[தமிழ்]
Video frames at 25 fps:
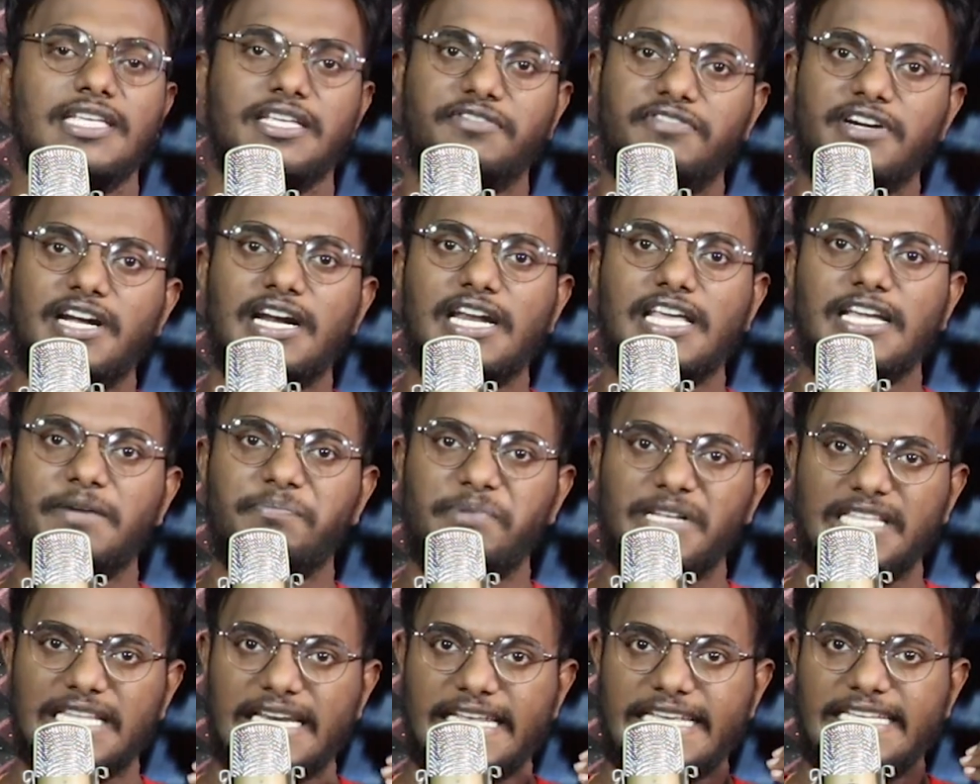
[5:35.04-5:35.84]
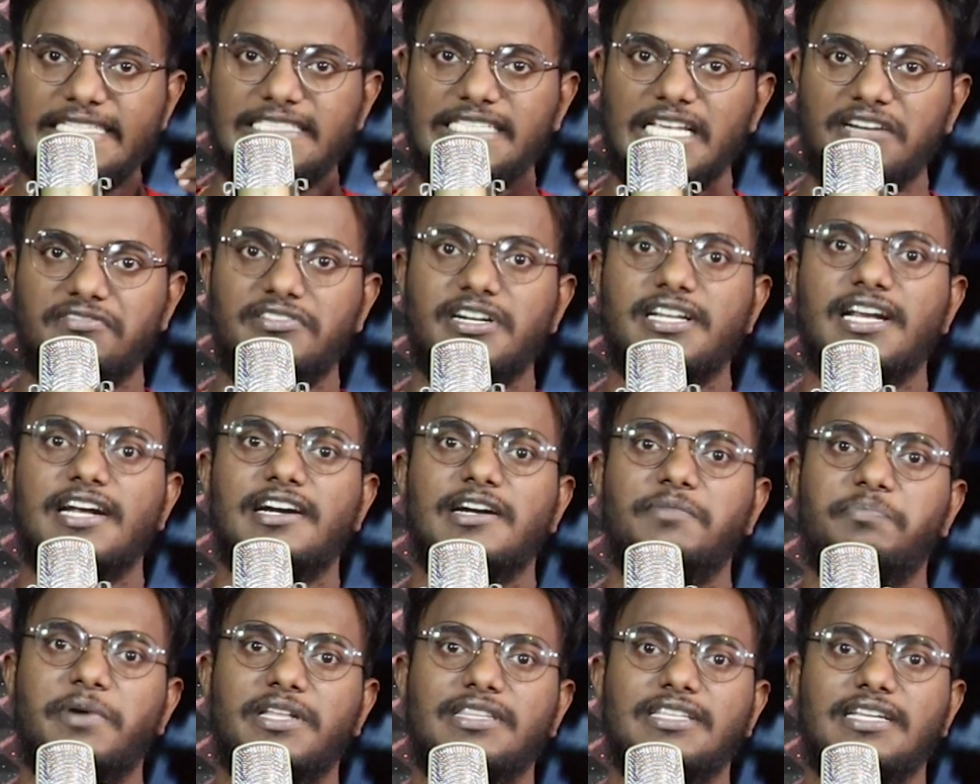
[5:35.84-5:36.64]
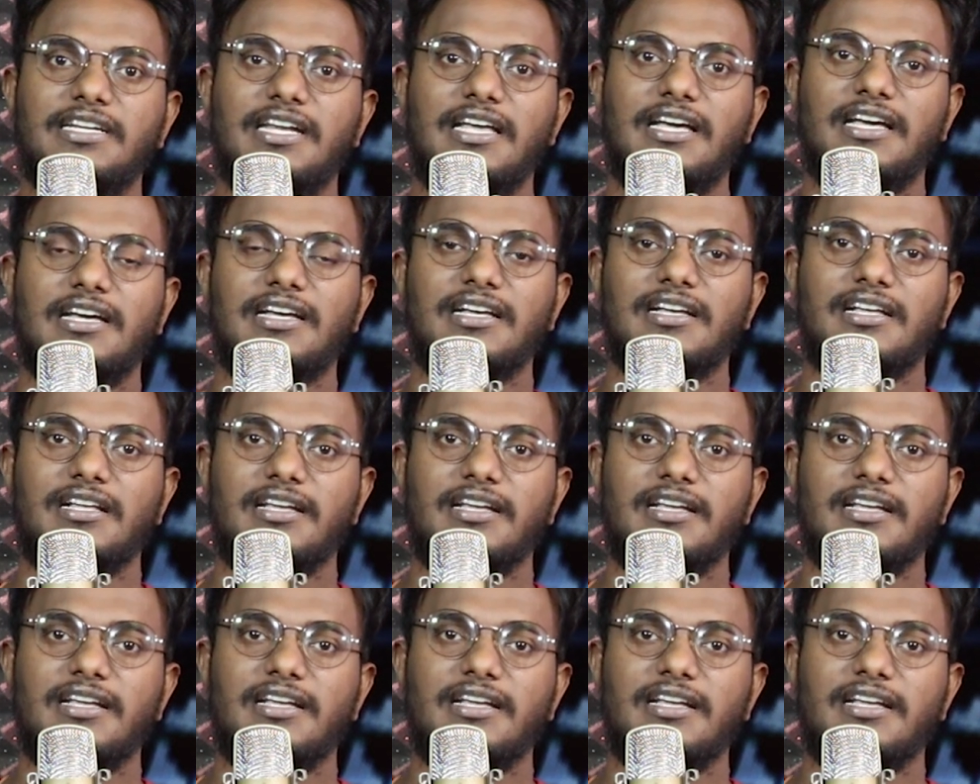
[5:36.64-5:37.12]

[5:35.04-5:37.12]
இவங்களாம் எப்படி இதில் ஈஸியாக விடுறாங்கன்னு பார்த்தீங்கன்னா